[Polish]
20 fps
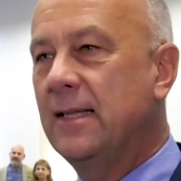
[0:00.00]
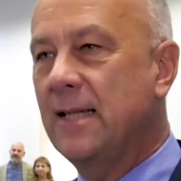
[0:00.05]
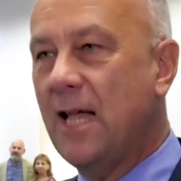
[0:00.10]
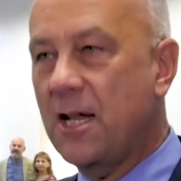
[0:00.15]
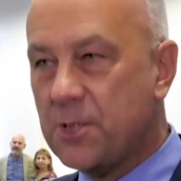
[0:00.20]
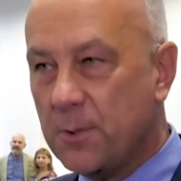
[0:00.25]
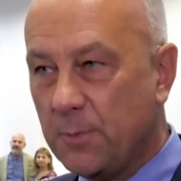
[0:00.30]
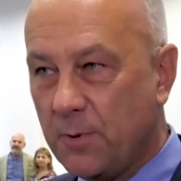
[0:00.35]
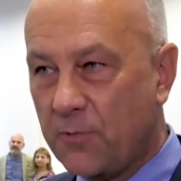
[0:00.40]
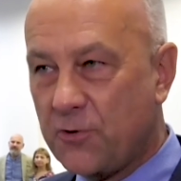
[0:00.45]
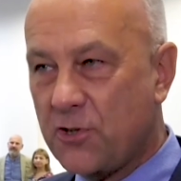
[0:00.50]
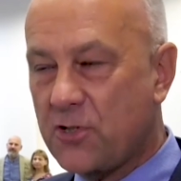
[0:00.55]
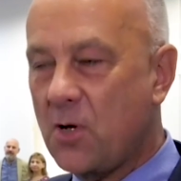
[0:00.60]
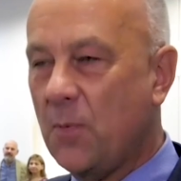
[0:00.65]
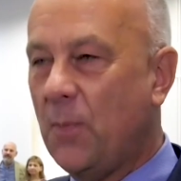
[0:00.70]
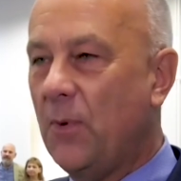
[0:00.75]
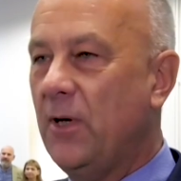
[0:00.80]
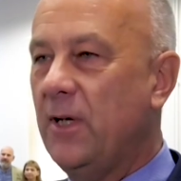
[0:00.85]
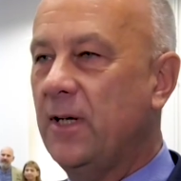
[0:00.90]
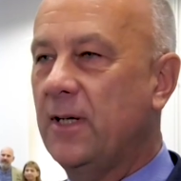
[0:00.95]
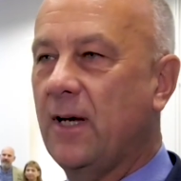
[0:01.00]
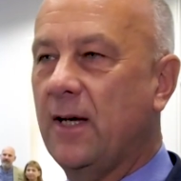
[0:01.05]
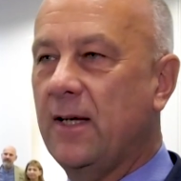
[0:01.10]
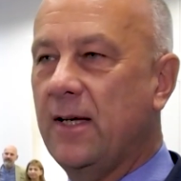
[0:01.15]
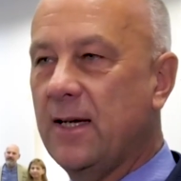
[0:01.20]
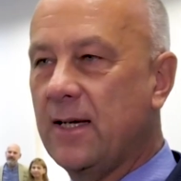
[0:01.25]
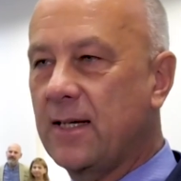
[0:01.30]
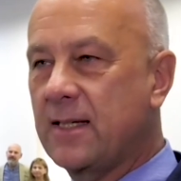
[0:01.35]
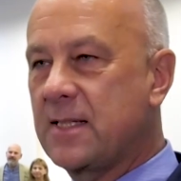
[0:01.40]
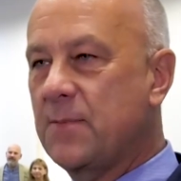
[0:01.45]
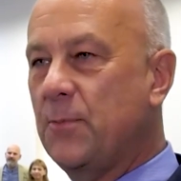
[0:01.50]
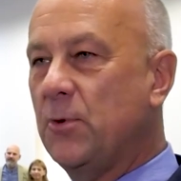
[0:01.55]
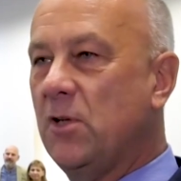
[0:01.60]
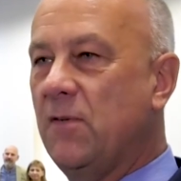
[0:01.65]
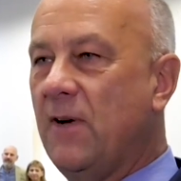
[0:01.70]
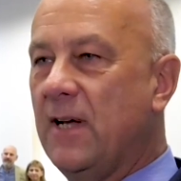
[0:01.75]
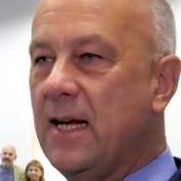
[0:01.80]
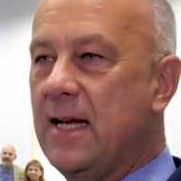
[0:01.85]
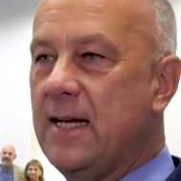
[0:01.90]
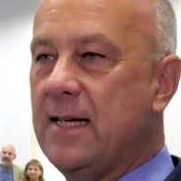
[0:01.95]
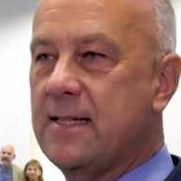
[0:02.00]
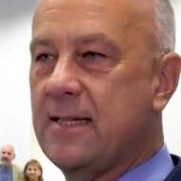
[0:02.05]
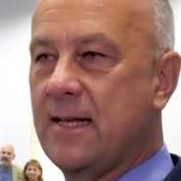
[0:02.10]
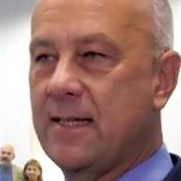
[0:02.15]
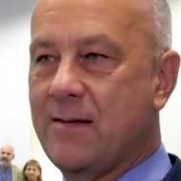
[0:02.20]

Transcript: na czym to wszystko polega, jak zbudowana jest